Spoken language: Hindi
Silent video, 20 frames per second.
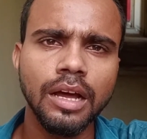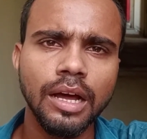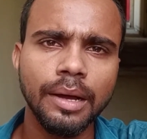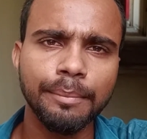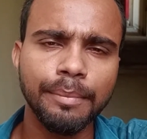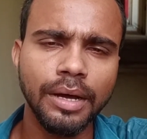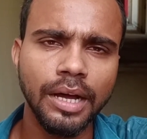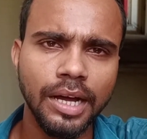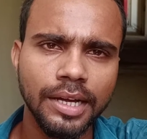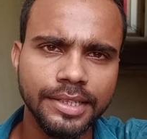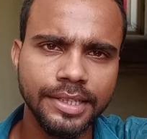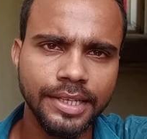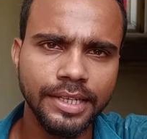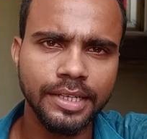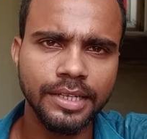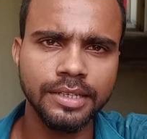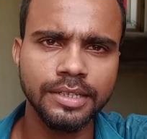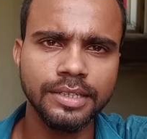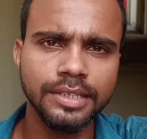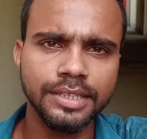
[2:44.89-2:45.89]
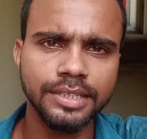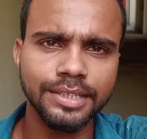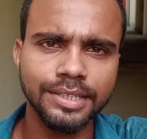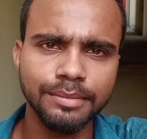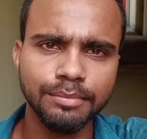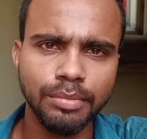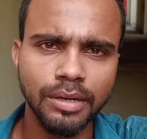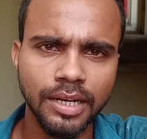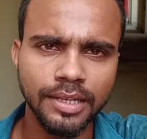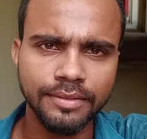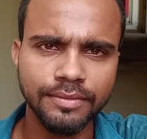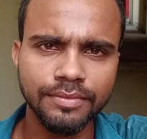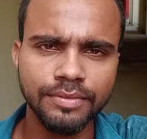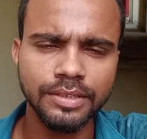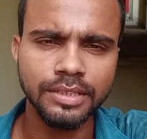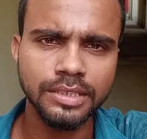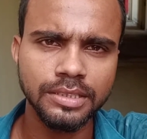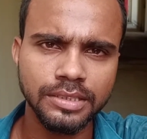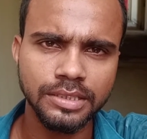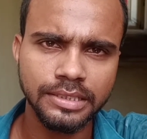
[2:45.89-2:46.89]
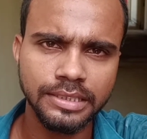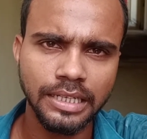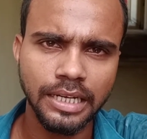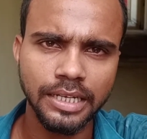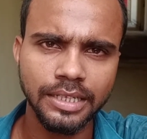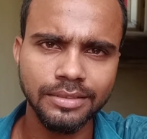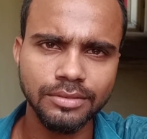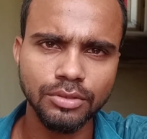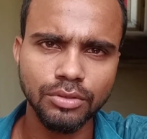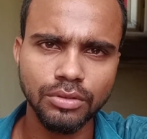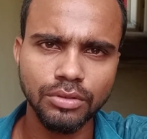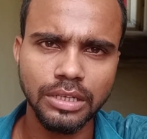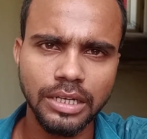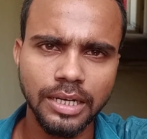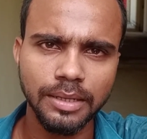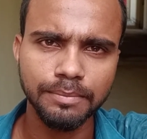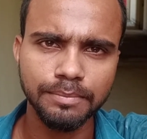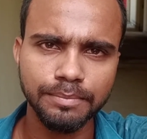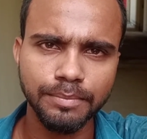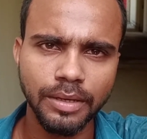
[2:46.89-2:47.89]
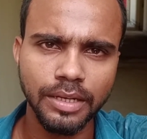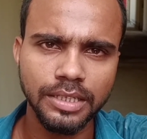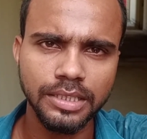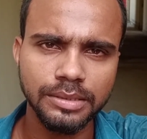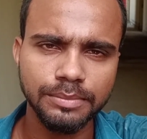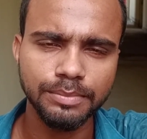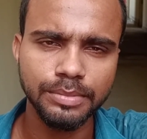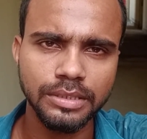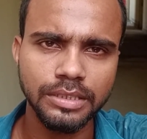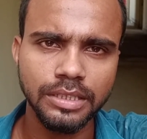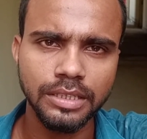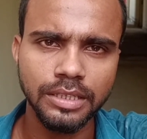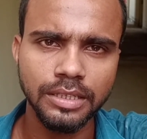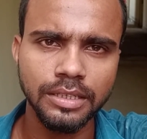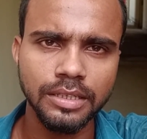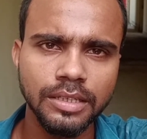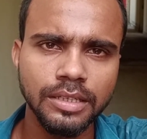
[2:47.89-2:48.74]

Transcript: आप आधे घंटे के बाद फिर से ढाई सौ ग्राम पानी पिए